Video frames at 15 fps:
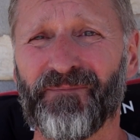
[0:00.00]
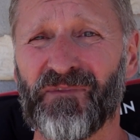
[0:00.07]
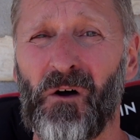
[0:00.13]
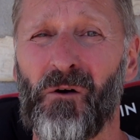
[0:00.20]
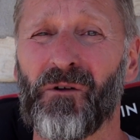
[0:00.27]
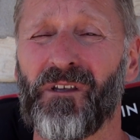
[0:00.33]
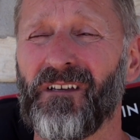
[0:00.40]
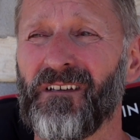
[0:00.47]

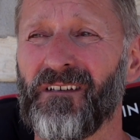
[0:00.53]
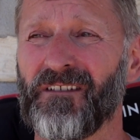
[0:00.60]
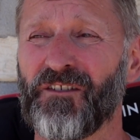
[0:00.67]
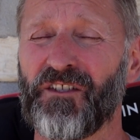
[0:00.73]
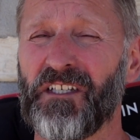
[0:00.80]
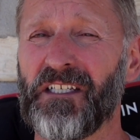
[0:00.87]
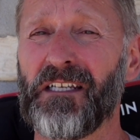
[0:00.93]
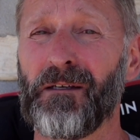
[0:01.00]
Donc, euh, je
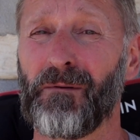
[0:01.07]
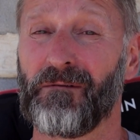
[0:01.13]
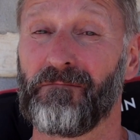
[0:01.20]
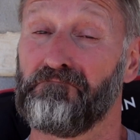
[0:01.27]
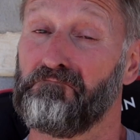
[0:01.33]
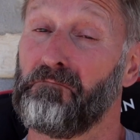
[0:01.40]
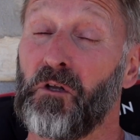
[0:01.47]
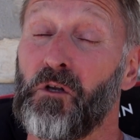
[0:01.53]
dis, euh,
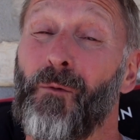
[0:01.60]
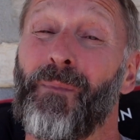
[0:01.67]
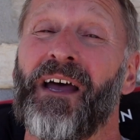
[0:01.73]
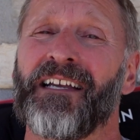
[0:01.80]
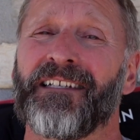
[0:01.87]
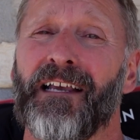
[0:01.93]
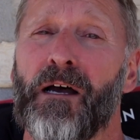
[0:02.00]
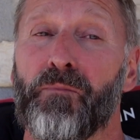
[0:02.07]
prenons par
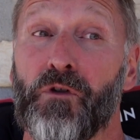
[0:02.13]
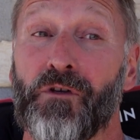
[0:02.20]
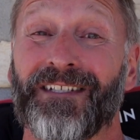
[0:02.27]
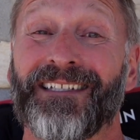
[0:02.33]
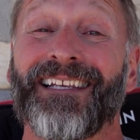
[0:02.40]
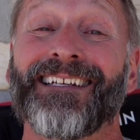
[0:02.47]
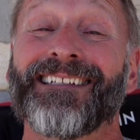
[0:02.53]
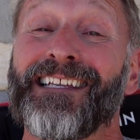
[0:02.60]
exemple le
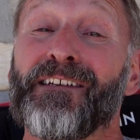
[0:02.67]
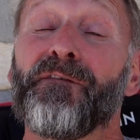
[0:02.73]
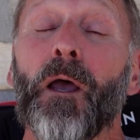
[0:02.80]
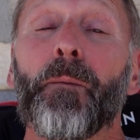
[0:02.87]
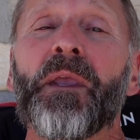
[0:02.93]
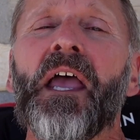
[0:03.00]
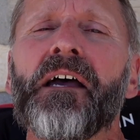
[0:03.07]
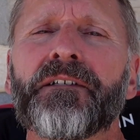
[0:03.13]
cercle des
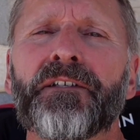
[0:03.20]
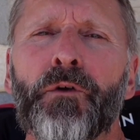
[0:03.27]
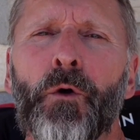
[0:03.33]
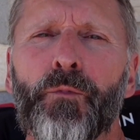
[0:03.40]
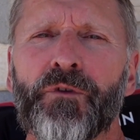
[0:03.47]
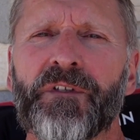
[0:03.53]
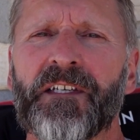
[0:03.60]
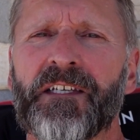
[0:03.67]
fermières, si on
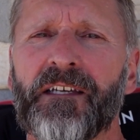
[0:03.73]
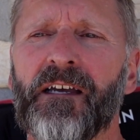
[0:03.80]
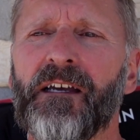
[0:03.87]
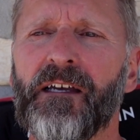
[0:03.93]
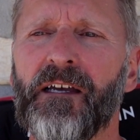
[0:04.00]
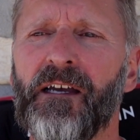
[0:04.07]
peut dire.